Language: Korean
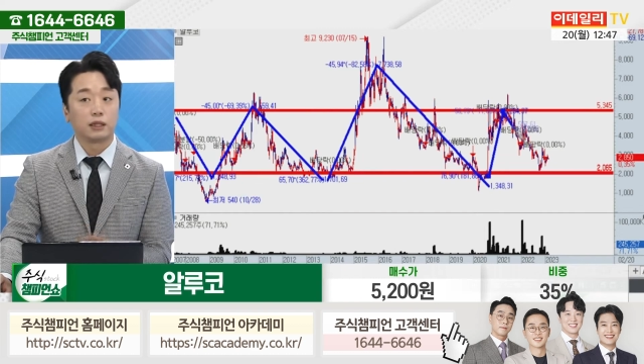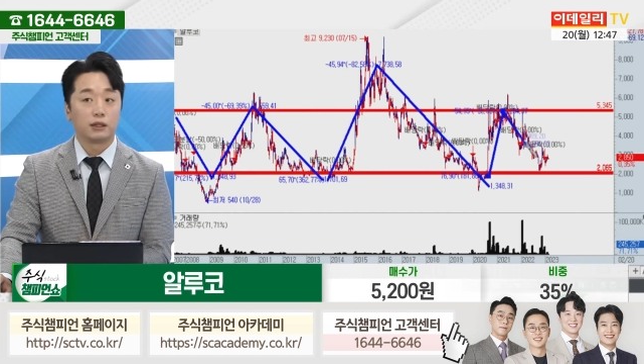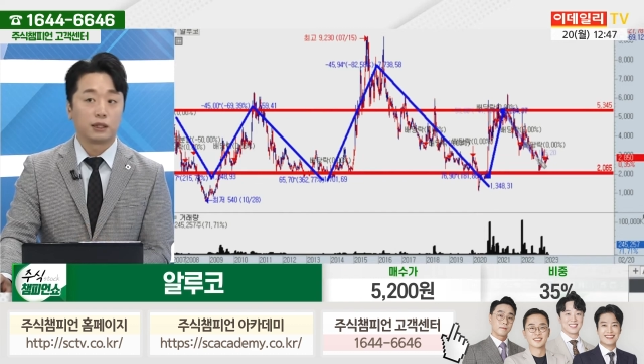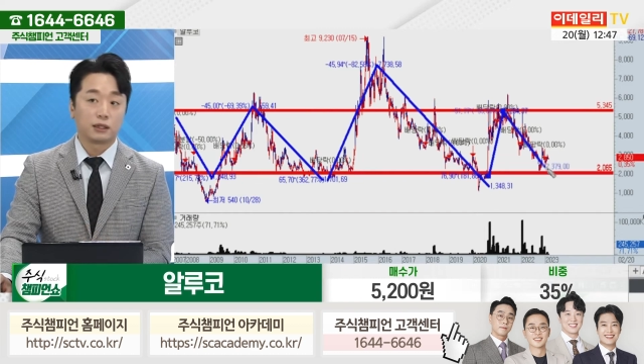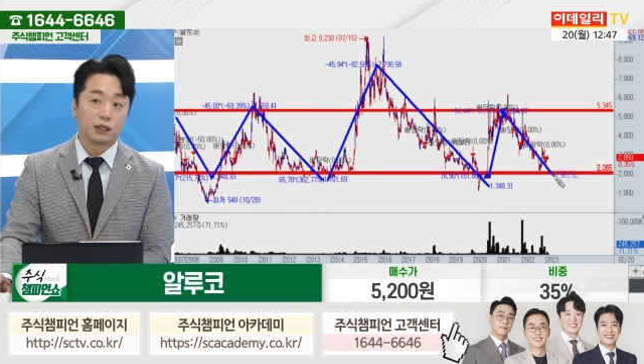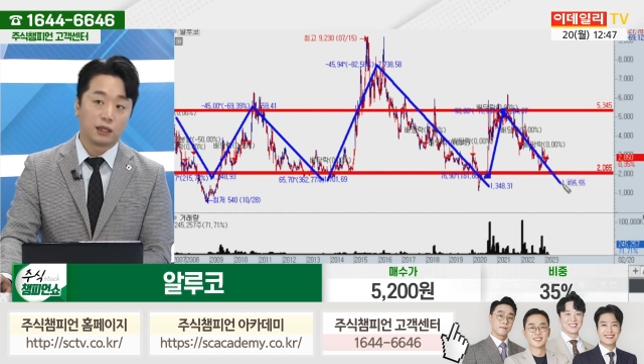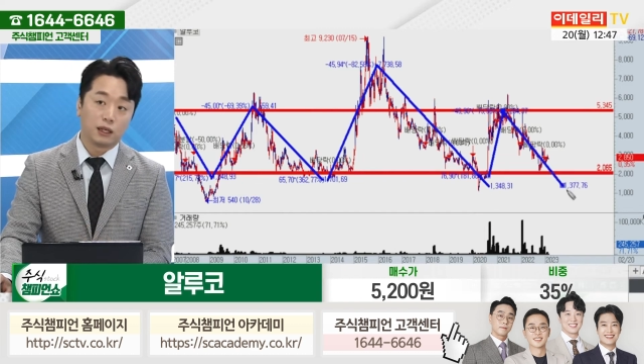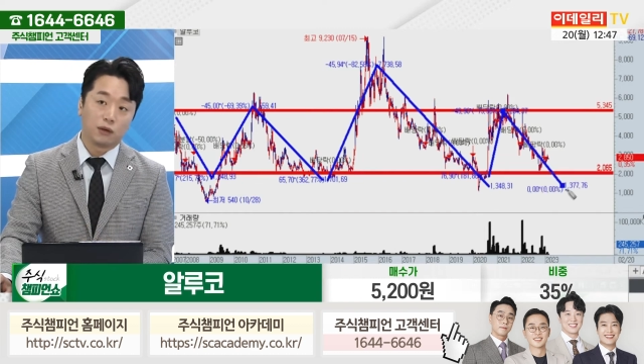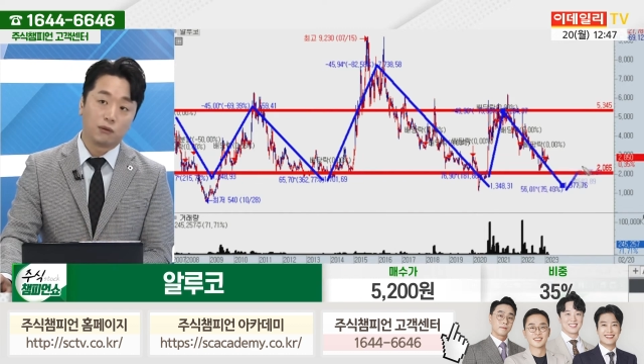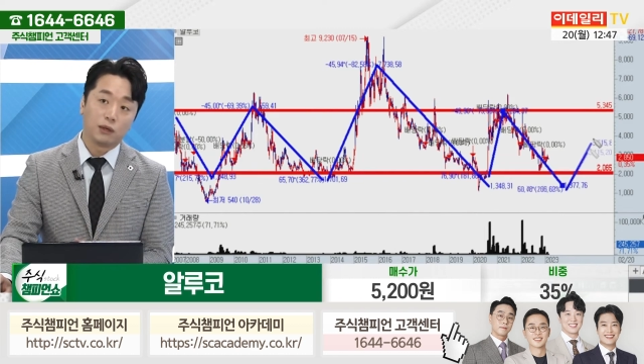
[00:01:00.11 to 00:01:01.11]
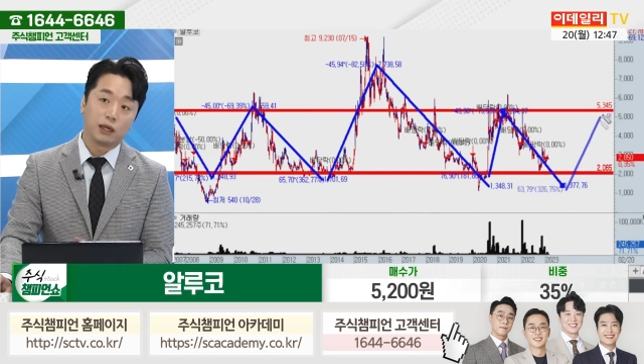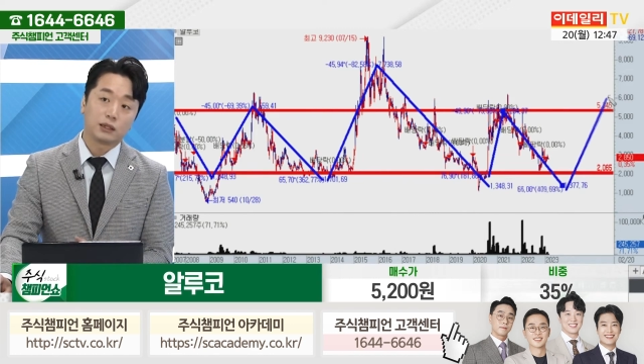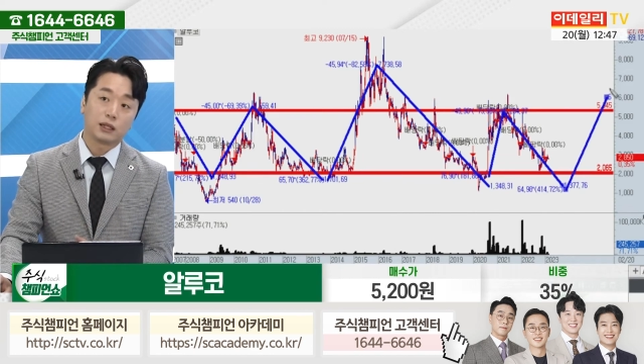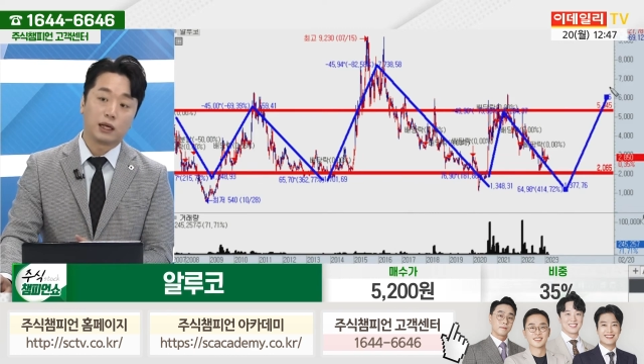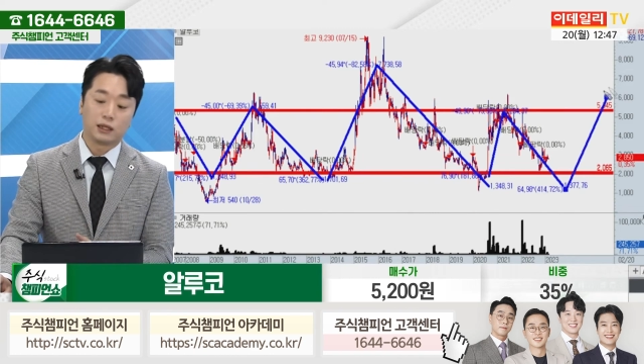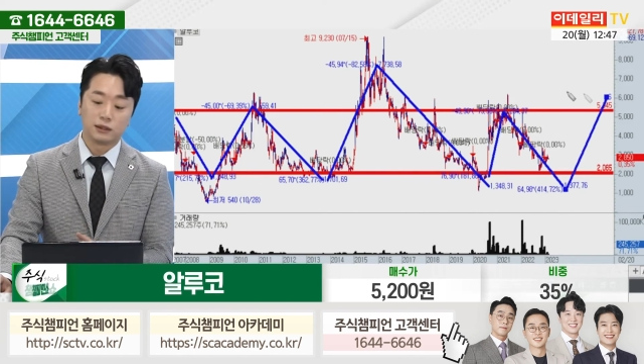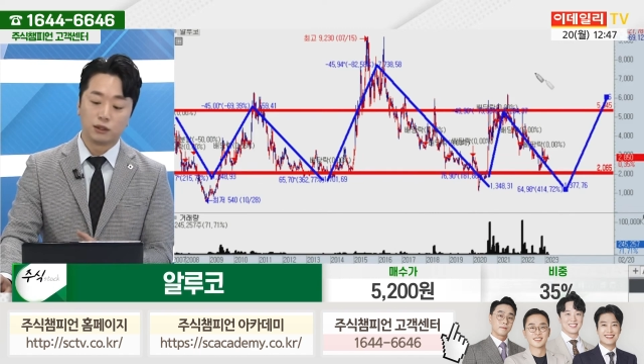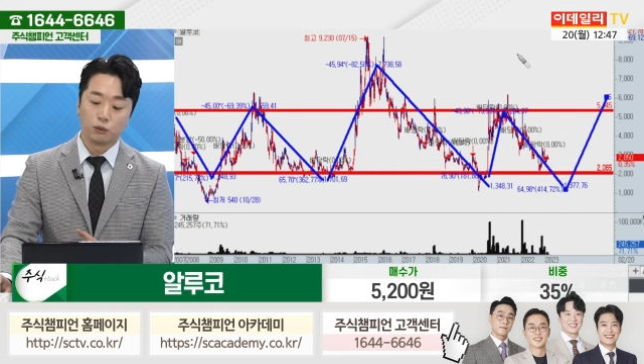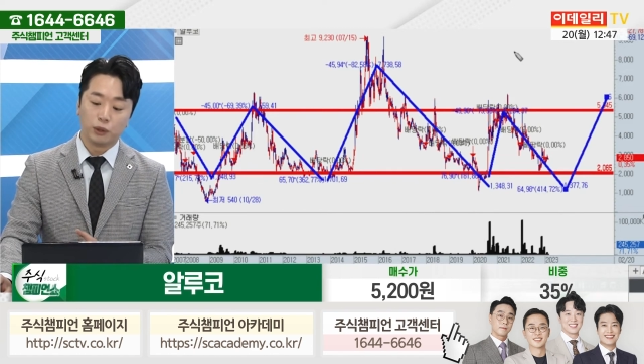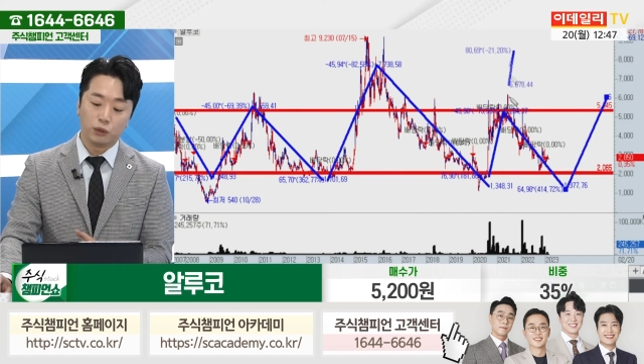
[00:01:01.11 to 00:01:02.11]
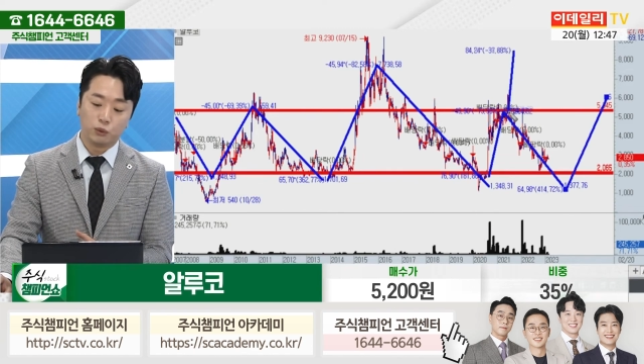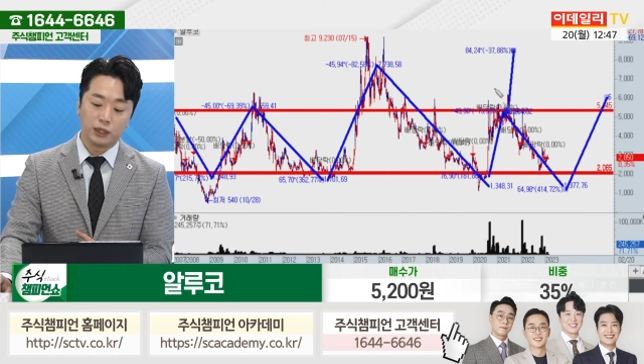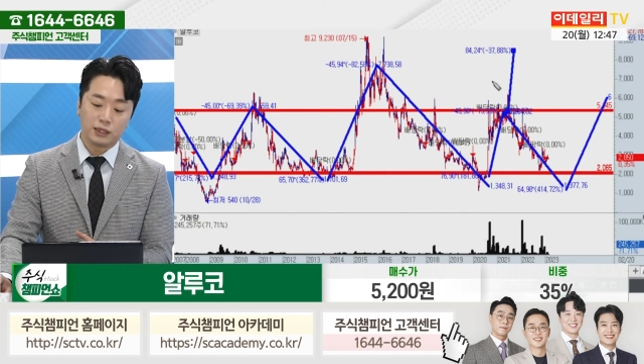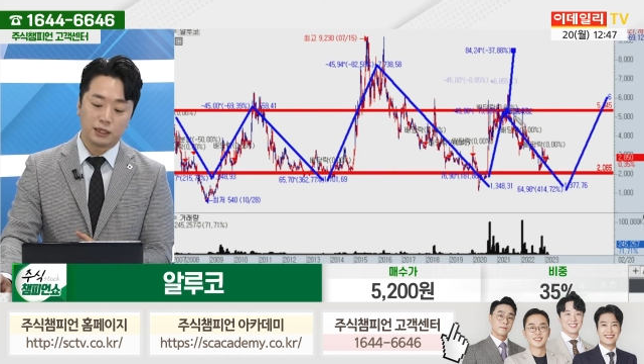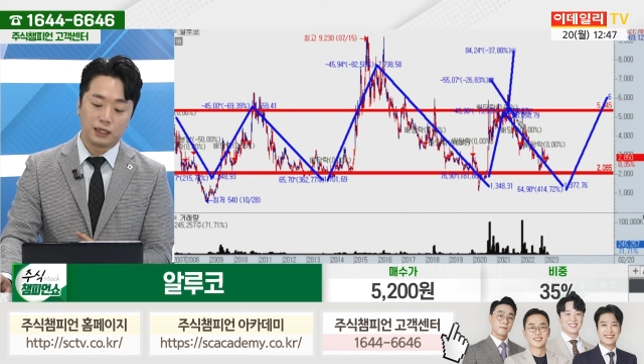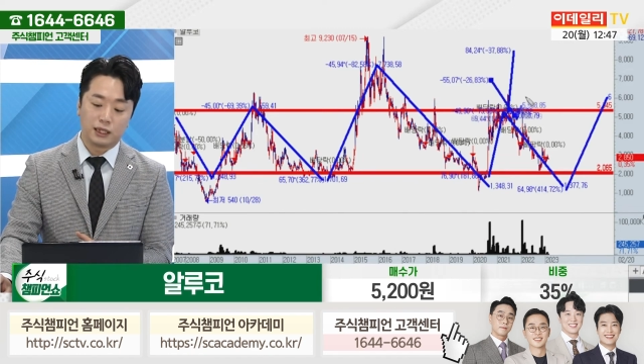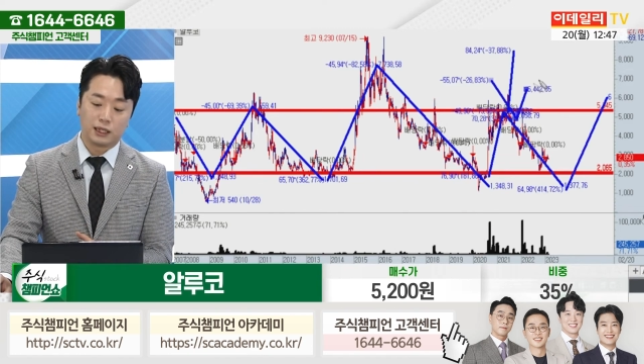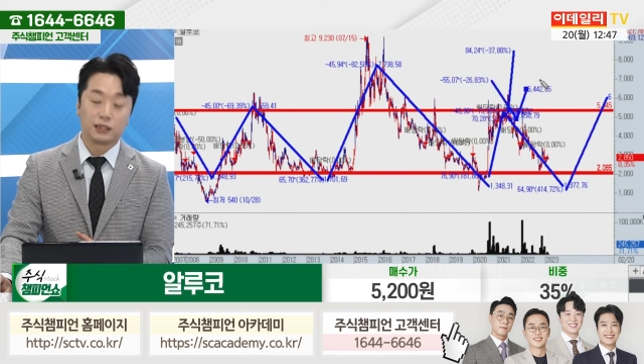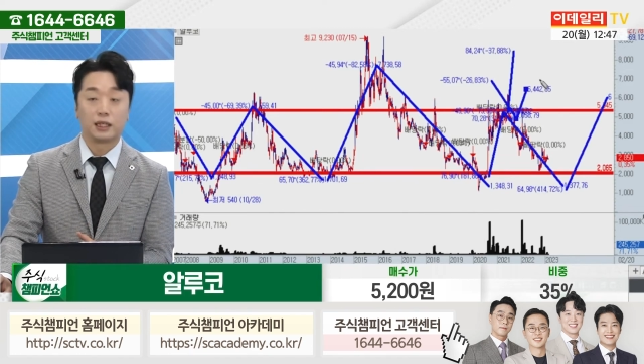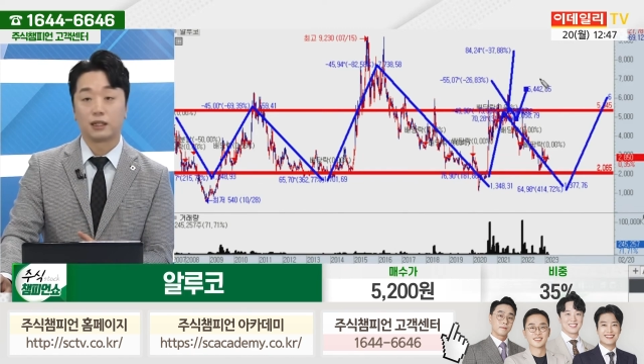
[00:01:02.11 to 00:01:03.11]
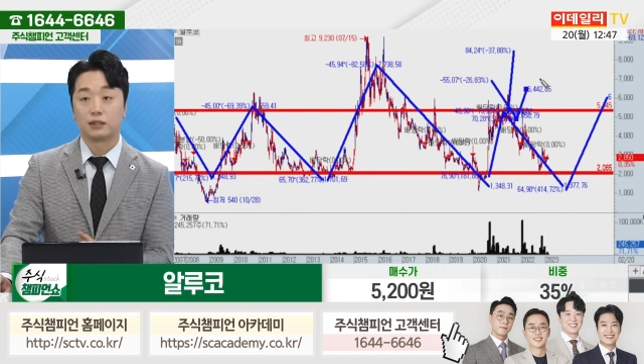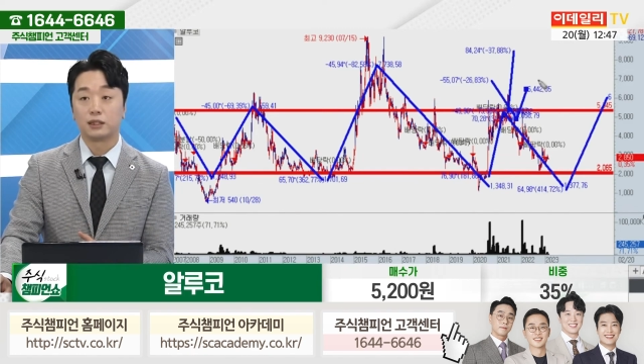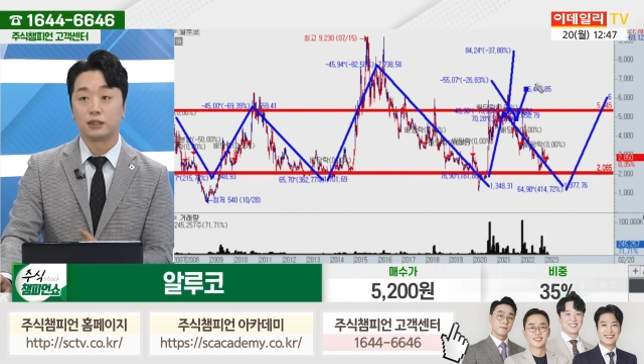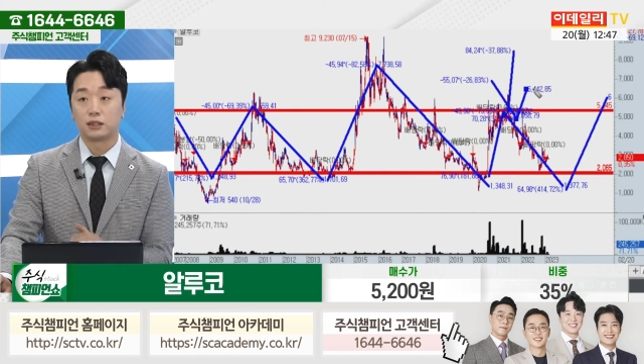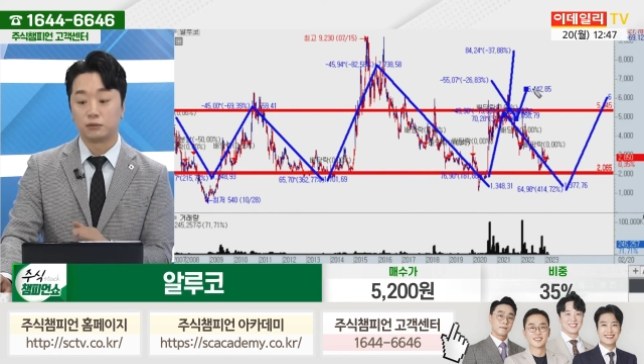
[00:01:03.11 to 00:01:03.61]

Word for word: 내려갔다가 올라갔다가 하는데 왜 위에 사냐라는 이야기를 하는데 지금